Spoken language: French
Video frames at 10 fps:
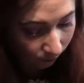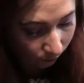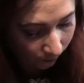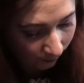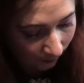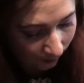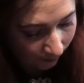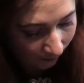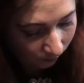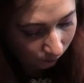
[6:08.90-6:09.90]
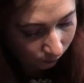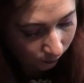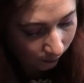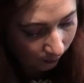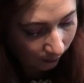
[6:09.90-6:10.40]
veloutée, hyper
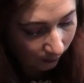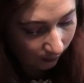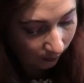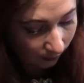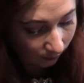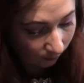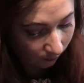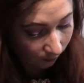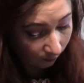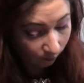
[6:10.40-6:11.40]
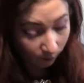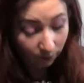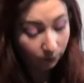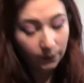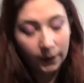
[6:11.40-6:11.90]
douce. Et bon
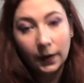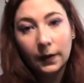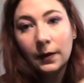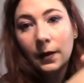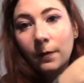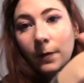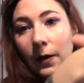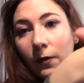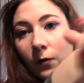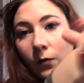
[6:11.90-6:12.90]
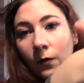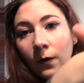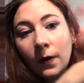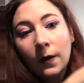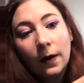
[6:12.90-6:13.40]
bah vous verrez rien, mais
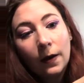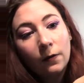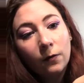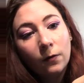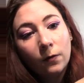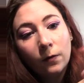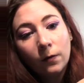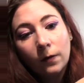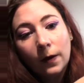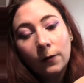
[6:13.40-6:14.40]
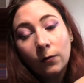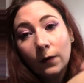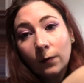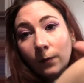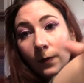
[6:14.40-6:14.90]
elle, elle
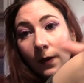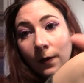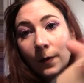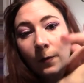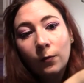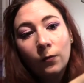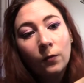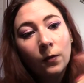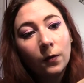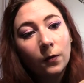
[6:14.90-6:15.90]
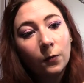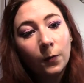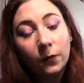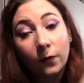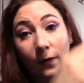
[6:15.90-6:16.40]
correspond bien à ma peau. je
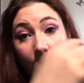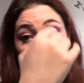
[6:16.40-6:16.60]
pense que ça